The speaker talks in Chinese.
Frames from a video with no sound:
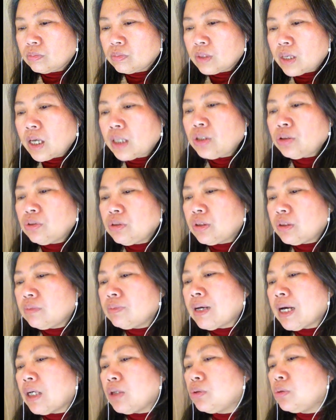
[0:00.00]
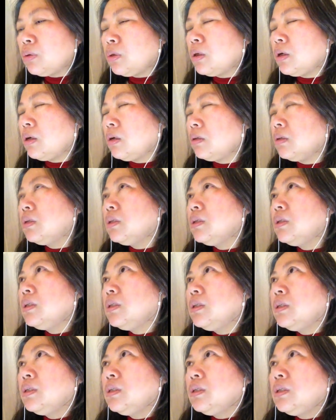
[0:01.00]
他就直白多了，
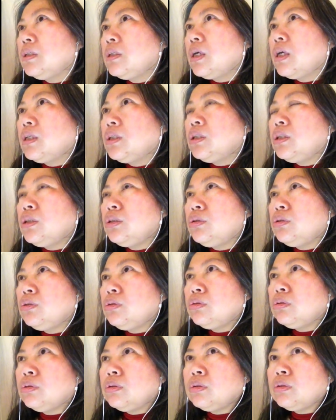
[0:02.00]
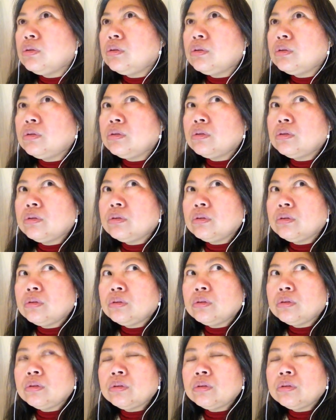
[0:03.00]
他是说，